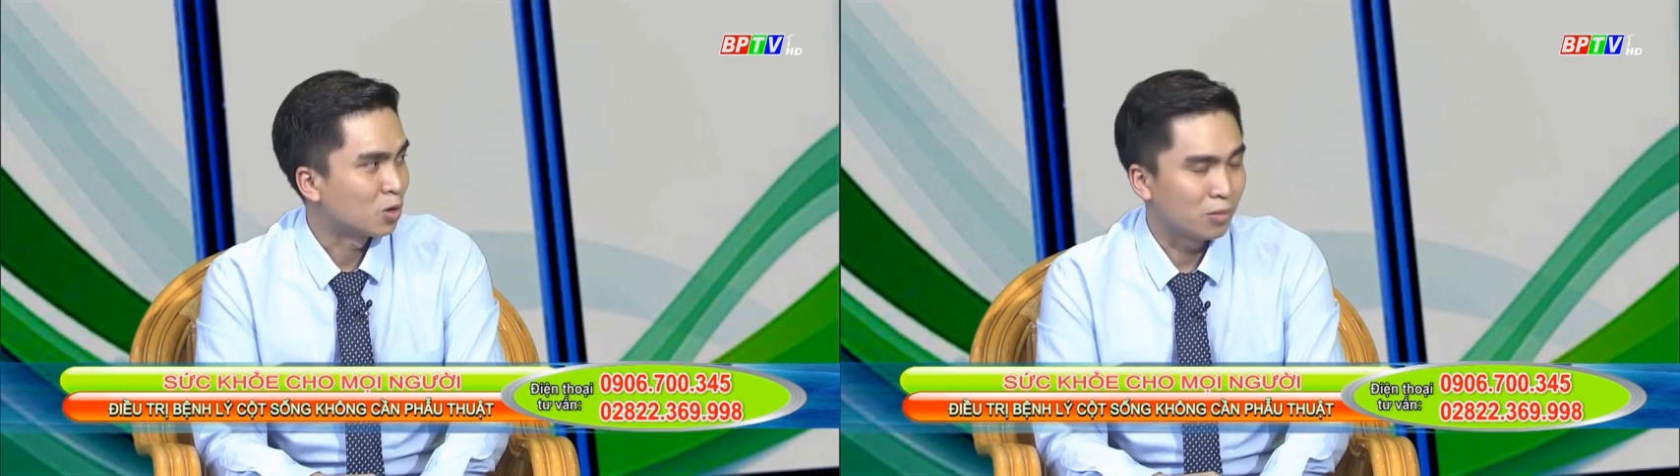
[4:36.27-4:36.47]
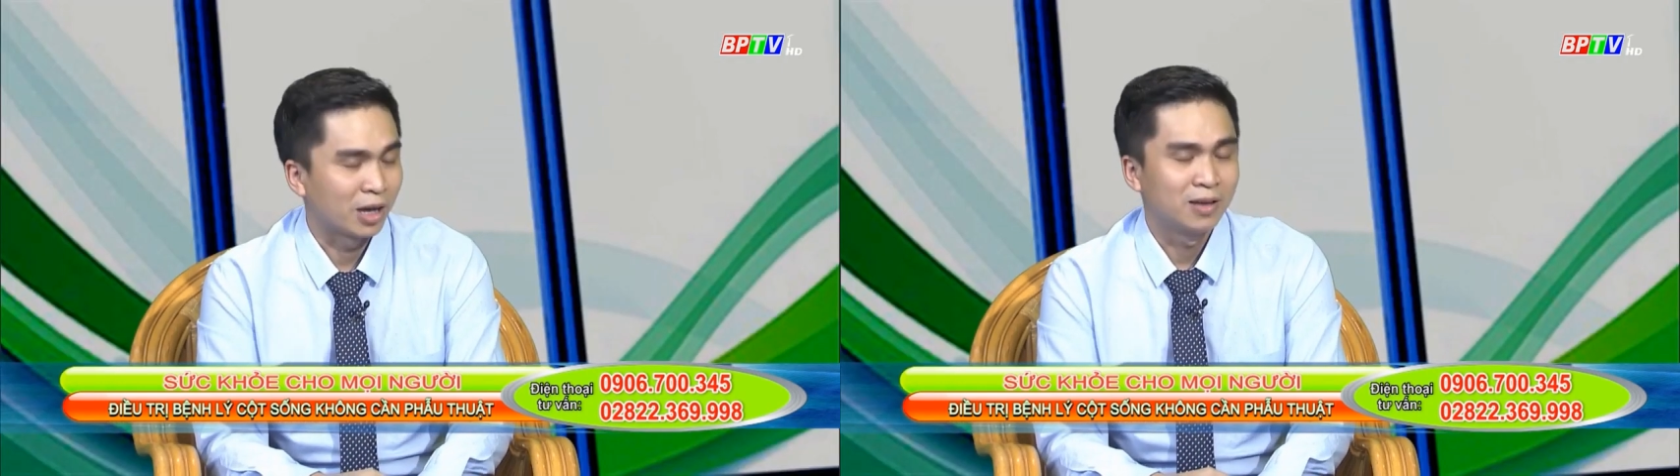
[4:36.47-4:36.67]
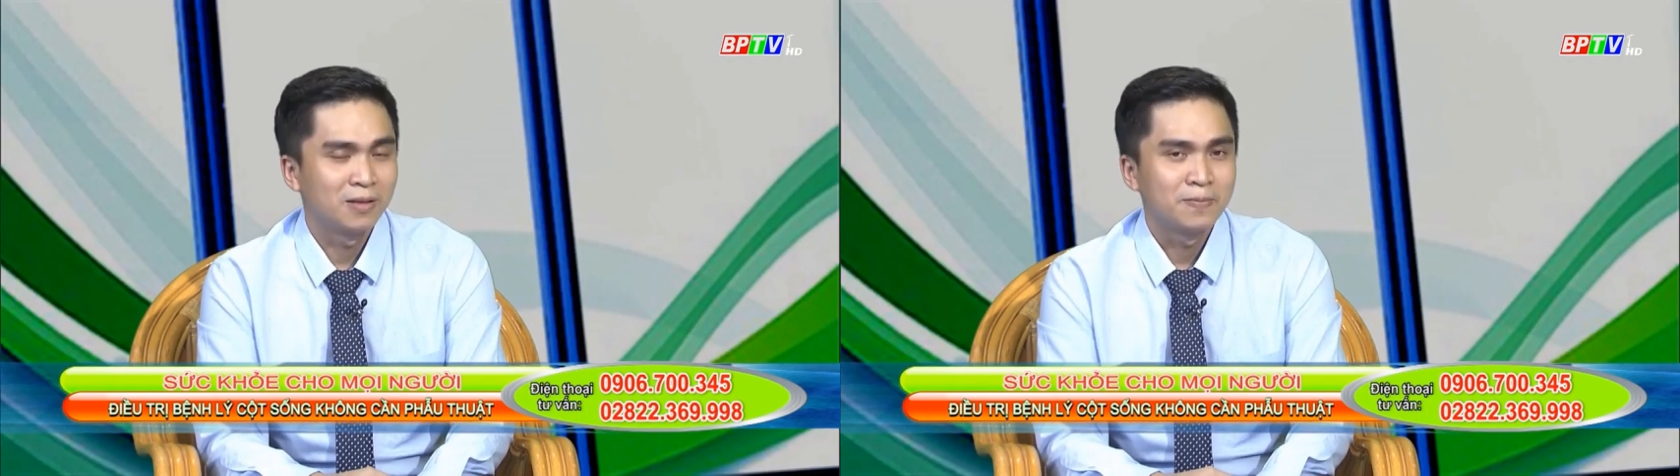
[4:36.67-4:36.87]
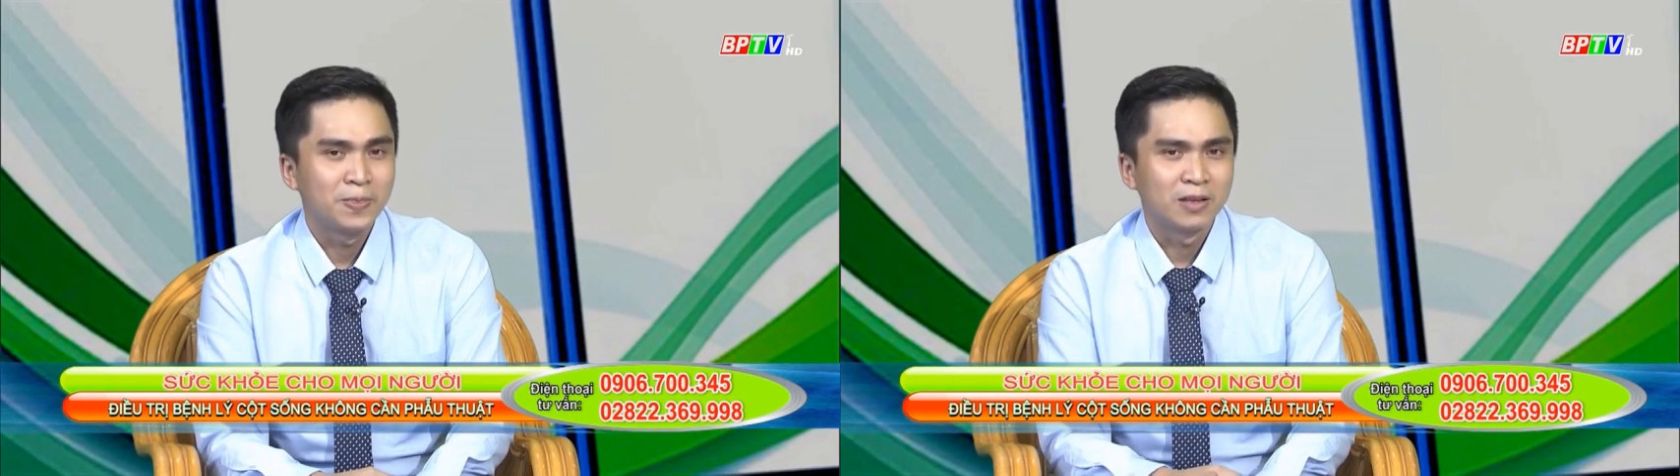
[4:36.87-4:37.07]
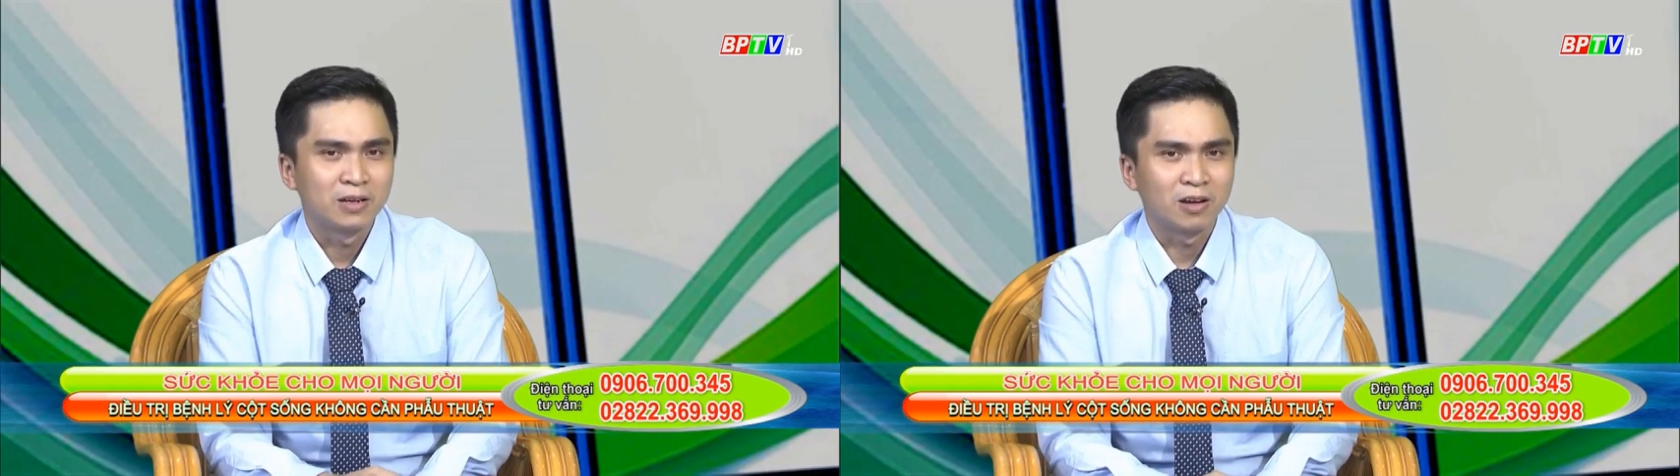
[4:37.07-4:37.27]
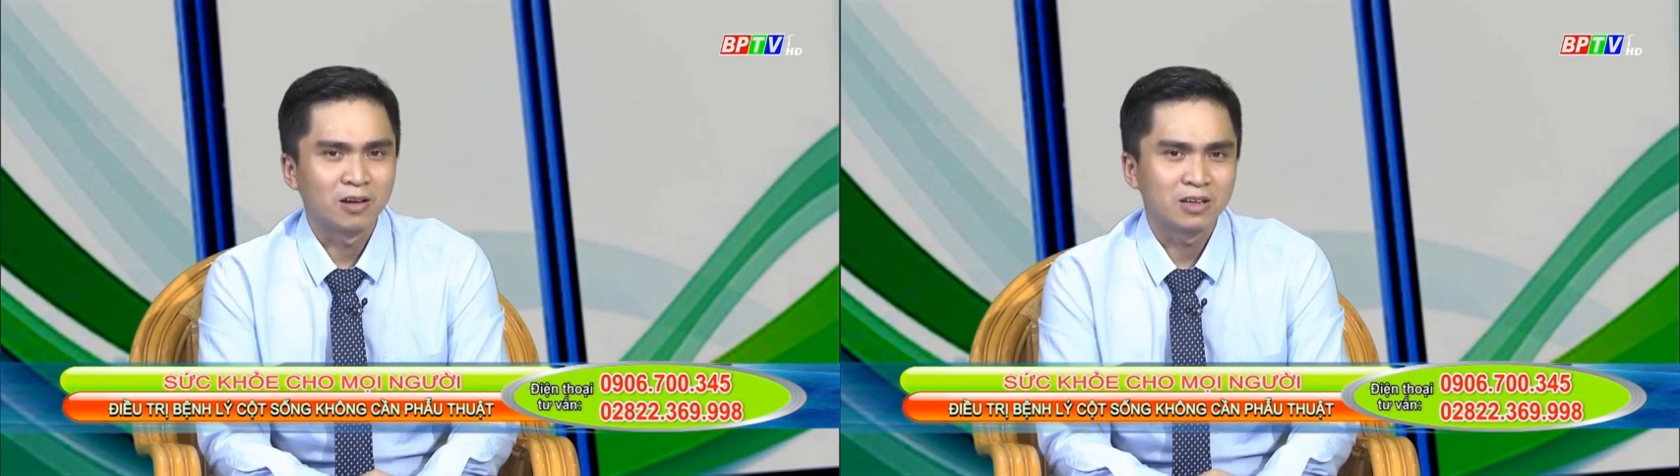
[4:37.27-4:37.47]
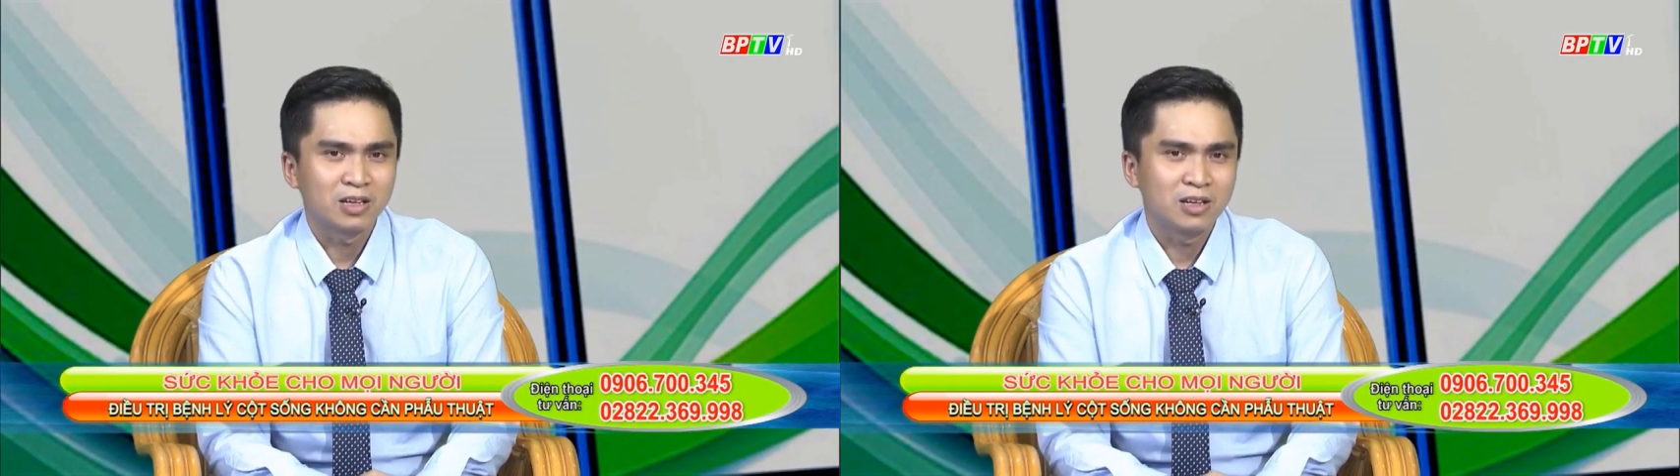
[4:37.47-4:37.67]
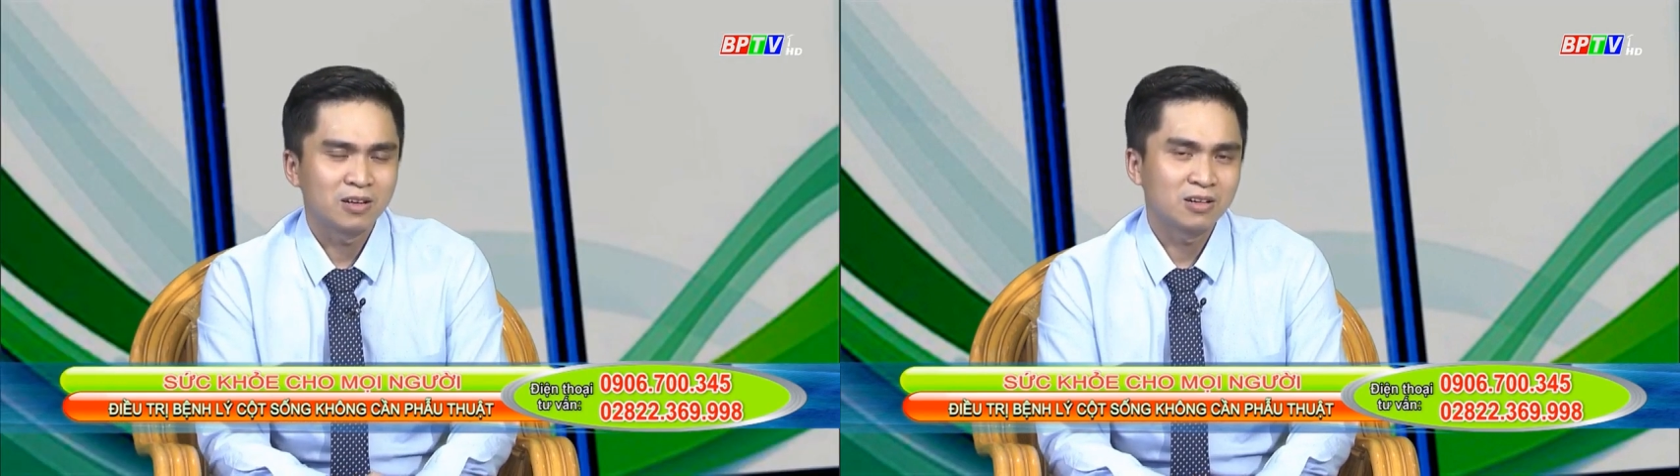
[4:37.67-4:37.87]
chóng mặt rồi ừ.
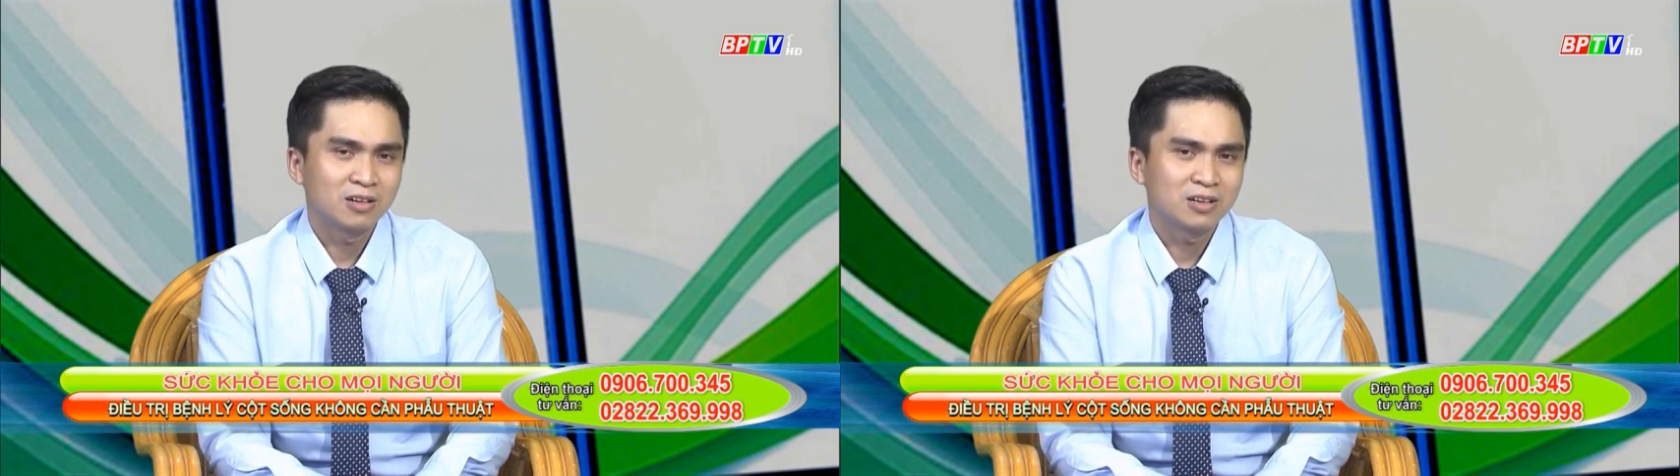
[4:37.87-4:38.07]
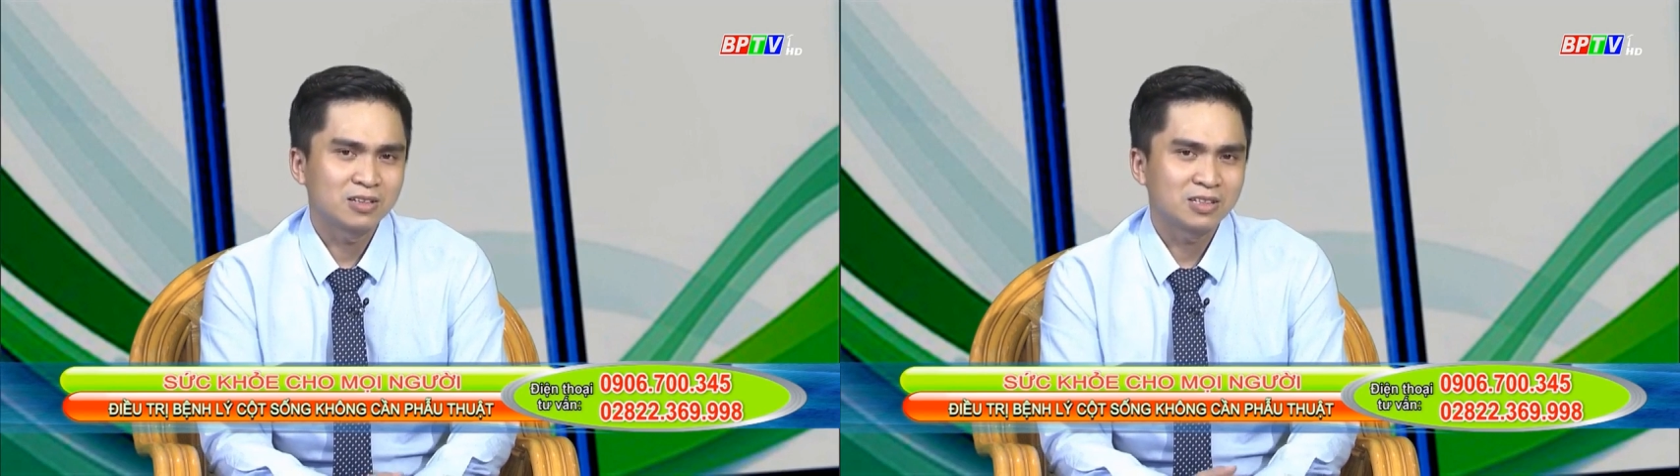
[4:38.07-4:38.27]
khi nó